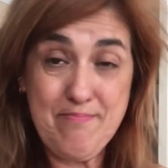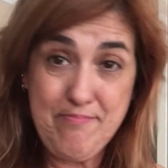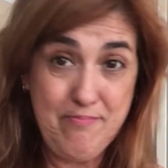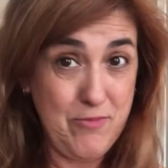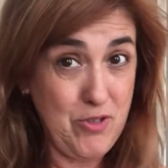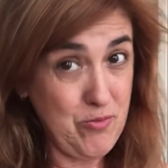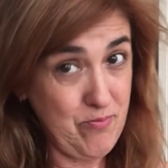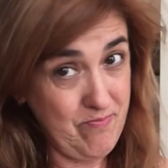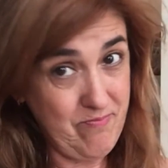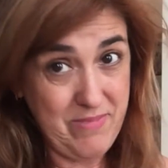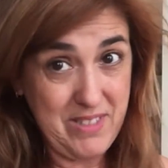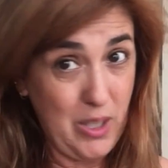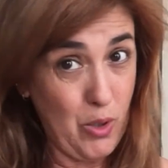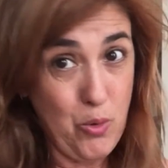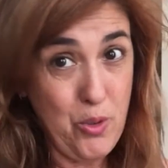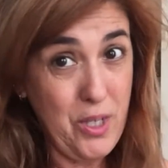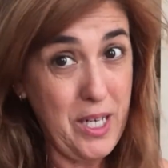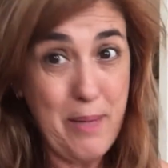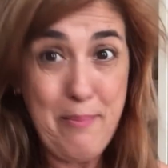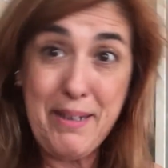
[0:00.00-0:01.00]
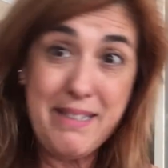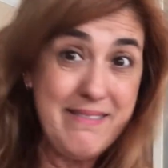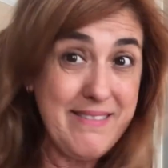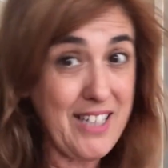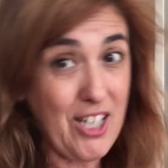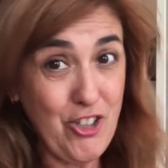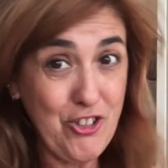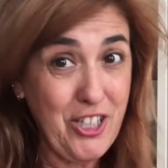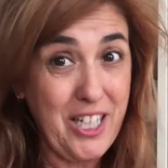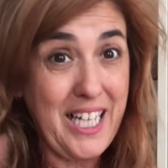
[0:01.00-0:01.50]
Mm, seguramente
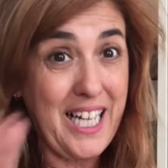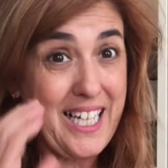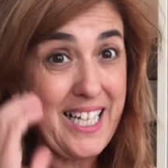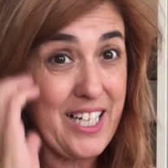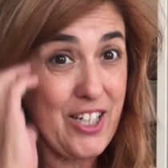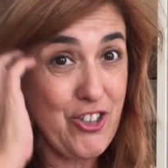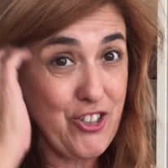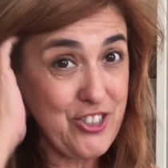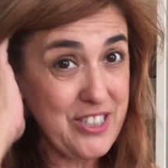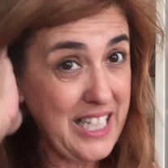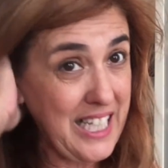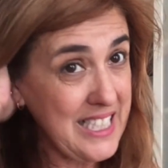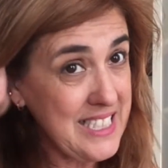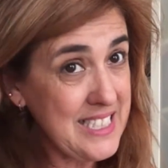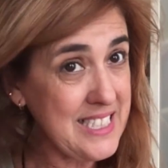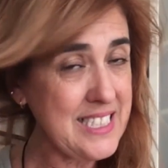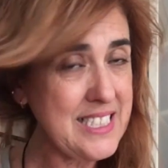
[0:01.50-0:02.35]
lo tenga que cortar.